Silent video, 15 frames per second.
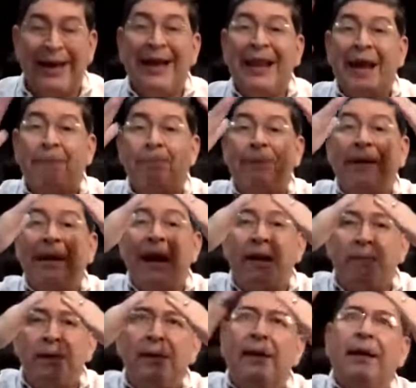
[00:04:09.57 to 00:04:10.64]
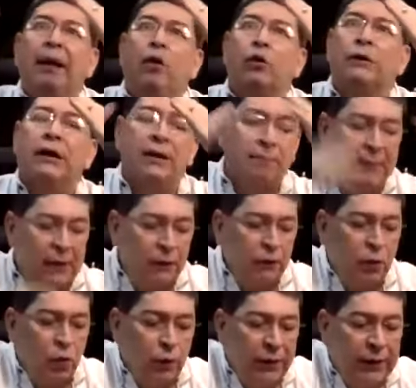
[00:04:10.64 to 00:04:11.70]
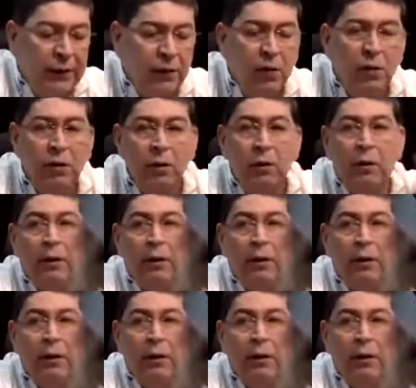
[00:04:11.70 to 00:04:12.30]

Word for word: en la pirámide, en el ordenamiento jurídico,